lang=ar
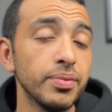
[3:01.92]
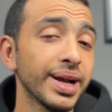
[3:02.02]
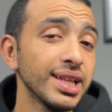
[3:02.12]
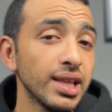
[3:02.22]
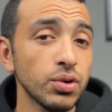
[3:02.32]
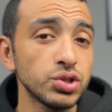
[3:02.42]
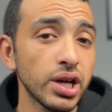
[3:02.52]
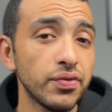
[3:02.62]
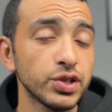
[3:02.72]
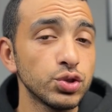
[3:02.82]
في مكان
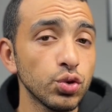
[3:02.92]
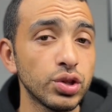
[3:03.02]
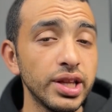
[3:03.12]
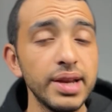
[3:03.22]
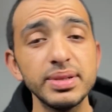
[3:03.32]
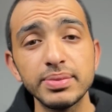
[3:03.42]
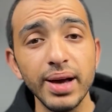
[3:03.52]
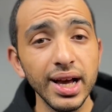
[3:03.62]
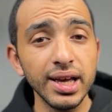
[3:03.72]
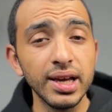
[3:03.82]
دوشه فالصوت للي
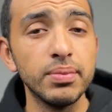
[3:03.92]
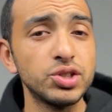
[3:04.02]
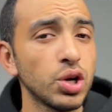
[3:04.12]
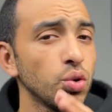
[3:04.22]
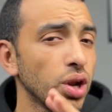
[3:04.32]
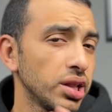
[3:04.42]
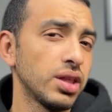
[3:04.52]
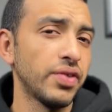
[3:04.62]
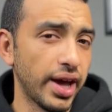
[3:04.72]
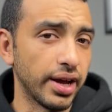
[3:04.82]
بيسمعك مش هيكون
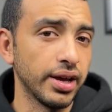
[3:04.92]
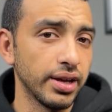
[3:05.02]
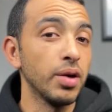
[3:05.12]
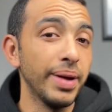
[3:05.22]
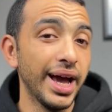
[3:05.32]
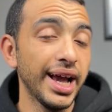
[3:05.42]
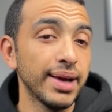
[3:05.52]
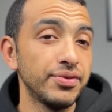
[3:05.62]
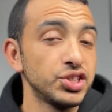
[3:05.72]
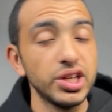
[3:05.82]
الطف حاجه رابع
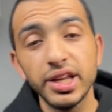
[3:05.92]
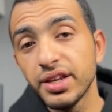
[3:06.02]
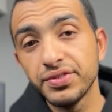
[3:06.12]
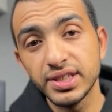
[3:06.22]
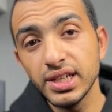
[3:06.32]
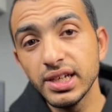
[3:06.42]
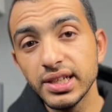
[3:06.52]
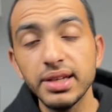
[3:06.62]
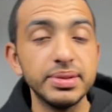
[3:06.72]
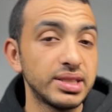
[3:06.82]
حاجه مفيش هنا ان اف سي
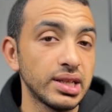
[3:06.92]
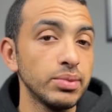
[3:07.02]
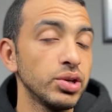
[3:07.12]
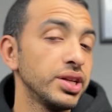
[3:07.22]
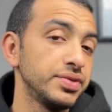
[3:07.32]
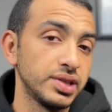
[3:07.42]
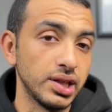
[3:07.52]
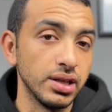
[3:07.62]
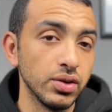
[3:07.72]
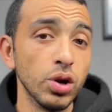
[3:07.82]
للي بيستخدموا الان اف
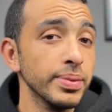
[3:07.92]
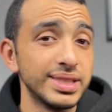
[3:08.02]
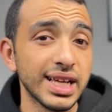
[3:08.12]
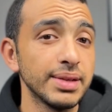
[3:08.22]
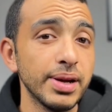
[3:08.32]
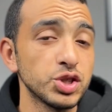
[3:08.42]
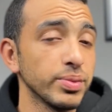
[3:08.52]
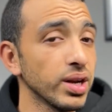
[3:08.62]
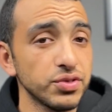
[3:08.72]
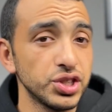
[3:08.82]
سي واللي ما بيستخدمهاش
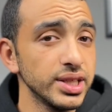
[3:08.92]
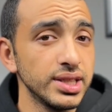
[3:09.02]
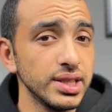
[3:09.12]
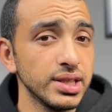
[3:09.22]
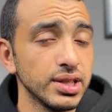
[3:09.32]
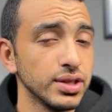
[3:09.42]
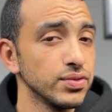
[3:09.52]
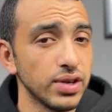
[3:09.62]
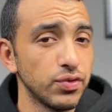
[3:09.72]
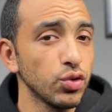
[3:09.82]
وما يعرفش ايه دي
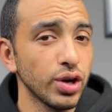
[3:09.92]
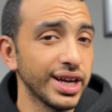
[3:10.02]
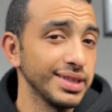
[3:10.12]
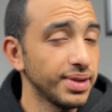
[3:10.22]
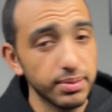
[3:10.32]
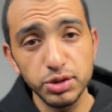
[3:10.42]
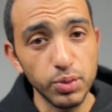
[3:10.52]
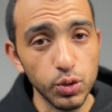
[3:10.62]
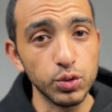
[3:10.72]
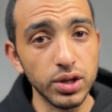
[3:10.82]
ففكك اعتبرها مش
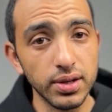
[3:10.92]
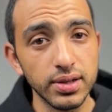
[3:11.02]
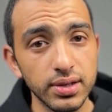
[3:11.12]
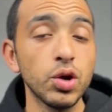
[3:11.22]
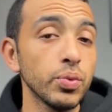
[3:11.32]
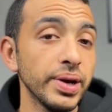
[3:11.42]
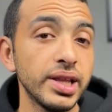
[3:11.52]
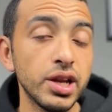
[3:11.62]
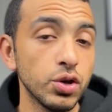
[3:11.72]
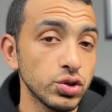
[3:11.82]
موجوده سعر
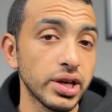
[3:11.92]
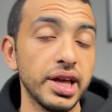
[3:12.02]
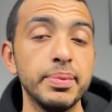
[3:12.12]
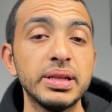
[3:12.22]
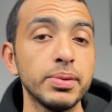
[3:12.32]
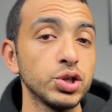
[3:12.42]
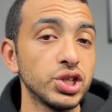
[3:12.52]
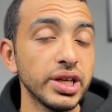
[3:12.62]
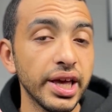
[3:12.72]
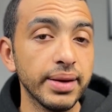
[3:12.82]
الموبايل ده للنسخه ال
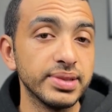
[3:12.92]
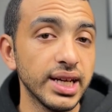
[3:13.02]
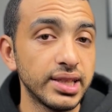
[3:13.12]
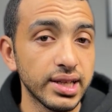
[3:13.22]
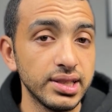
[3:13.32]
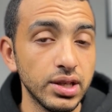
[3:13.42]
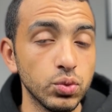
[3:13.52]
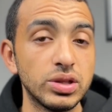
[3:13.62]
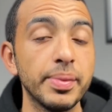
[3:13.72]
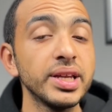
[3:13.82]
128 جيجا مساحه
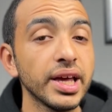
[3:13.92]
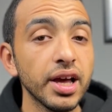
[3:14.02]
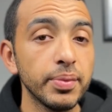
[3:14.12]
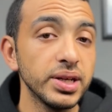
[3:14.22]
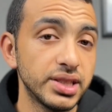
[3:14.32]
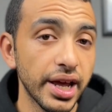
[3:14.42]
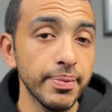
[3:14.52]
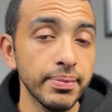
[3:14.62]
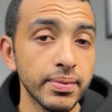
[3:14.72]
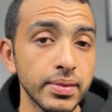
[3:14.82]
تخزين و8 جيجا بايت
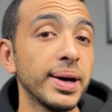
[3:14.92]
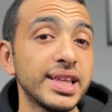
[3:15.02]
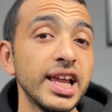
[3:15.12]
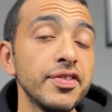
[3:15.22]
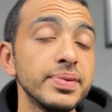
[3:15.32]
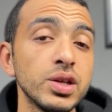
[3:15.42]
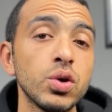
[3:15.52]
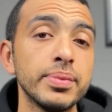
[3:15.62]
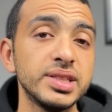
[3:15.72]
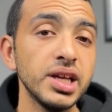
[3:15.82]
رام
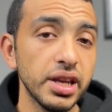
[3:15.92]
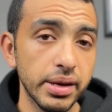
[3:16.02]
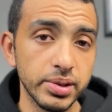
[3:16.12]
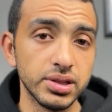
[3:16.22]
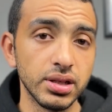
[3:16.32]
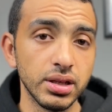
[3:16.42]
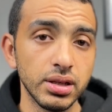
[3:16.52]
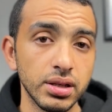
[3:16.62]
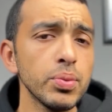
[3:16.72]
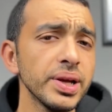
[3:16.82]
4250 جنيه مصري
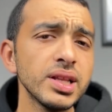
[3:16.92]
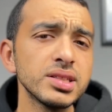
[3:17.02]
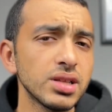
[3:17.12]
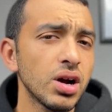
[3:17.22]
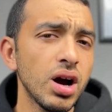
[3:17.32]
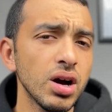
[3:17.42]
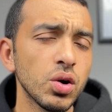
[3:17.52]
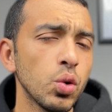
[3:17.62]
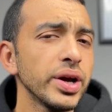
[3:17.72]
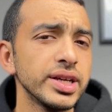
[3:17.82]
الموبايل ده
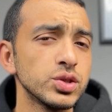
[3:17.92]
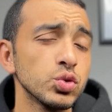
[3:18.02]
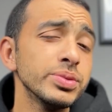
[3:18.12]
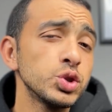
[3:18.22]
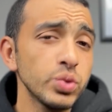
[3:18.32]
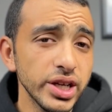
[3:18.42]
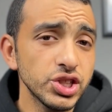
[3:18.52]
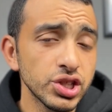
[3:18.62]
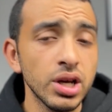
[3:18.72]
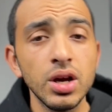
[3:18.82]
الصراحه كويس ومش
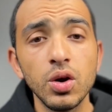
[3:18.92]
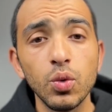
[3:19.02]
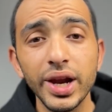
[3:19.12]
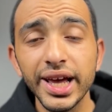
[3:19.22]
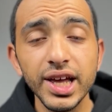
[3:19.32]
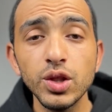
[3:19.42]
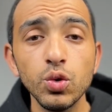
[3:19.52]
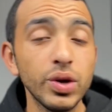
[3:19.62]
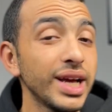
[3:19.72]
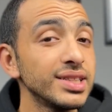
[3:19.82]
وحش
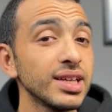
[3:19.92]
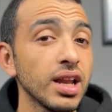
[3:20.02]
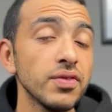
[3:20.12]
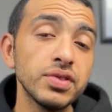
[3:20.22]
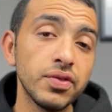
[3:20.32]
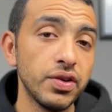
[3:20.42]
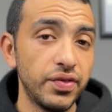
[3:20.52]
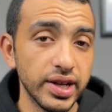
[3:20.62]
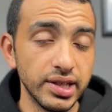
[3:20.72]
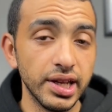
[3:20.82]
ولكنه ليس الافضل في
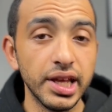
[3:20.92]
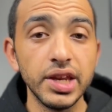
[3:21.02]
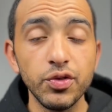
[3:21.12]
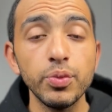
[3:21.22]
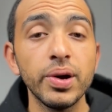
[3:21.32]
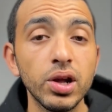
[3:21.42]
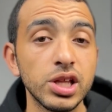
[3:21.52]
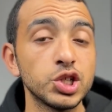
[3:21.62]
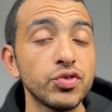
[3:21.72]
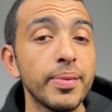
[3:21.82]
الفئه دي لان في
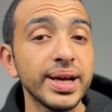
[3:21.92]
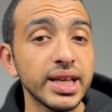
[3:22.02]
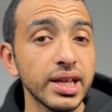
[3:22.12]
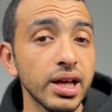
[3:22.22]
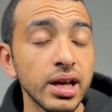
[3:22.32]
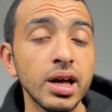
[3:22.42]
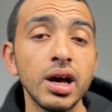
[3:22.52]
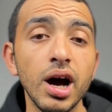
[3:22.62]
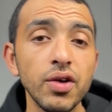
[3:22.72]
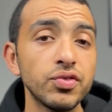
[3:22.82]
موبايلات هنشوفها بعد كده
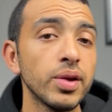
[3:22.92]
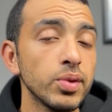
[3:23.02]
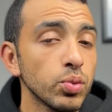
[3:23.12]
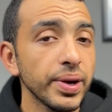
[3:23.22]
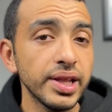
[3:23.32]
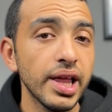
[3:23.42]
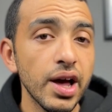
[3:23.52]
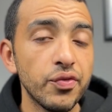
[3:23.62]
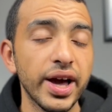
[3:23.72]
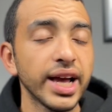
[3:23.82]
افضل من الموبايل
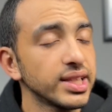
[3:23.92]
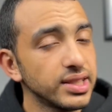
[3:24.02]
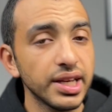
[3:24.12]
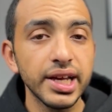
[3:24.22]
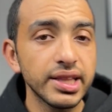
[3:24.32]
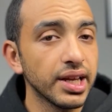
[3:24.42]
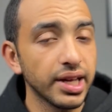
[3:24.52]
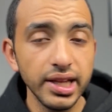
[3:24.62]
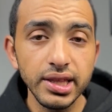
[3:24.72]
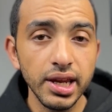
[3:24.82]
ده في حاجات كتير جدا
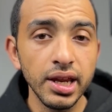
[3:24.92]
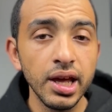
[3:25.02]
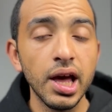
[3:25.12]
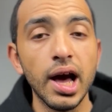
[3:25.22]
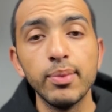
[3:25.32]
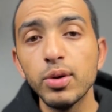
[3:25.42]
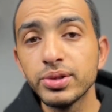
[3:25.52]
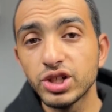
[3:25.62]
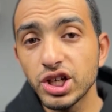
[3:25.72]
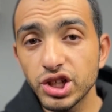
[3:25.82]
جدا
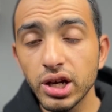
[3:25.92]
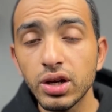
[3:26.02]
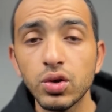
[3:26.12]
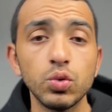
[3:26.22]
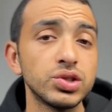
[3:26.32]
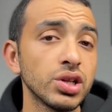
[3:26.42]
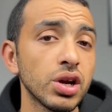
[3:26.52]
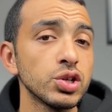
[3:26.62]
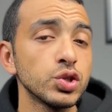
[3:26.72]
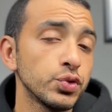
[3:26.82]
اهمهم الشاشه
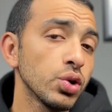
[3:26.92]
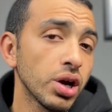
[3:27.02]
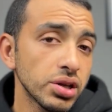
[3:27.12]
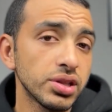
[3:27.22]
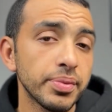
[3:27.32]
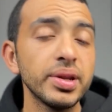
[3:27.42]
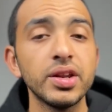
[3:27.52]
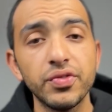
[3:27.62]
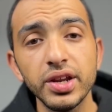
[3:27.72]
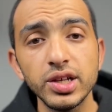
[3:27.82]
واستقرار السوفت وير اكتر
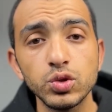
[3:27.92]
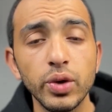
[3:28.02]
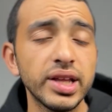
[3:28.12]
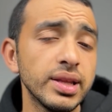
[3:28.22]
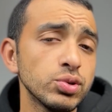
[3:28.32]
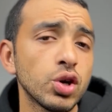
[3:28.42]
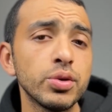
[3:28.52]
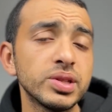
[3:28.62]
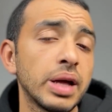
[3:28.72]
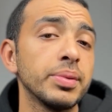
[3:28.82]
من انفينكس وهيقدموا
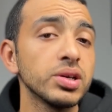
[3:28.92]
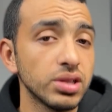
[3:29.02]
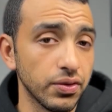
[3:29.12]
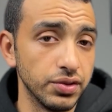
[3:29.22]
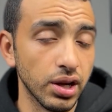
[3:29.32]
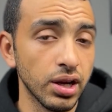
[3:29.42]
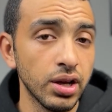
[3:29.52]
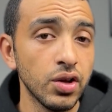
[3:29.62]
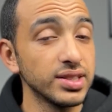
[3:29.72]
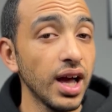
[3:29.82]
تجربه كاميرات افضل
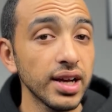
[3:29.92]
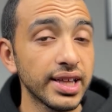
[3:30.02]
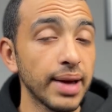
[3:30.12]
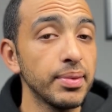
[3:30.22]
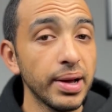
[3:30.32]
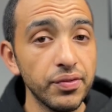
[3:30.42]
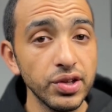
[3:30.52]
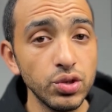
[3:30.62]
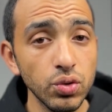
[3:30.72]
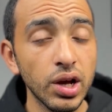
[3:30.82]
فانصحك تكمل معايا
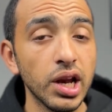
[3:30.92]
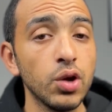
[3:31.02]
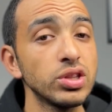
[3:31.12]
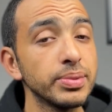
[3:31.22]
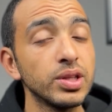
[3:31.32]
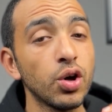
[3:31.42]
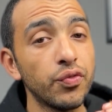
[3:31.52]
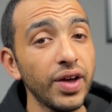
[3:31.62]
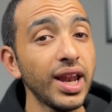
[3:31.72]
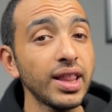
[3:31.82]
الفيديو لو انت
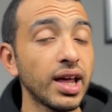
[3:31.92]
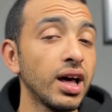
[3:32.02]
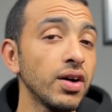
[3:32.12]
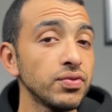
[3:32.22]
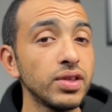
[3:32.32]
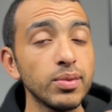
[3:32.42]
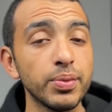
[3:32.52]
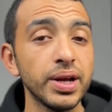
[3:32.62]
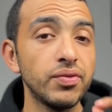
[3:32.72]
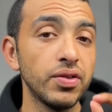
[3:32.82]
بتدور فعلا على افضل
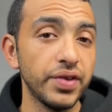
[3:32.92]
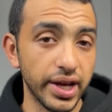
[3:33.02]
موبايل في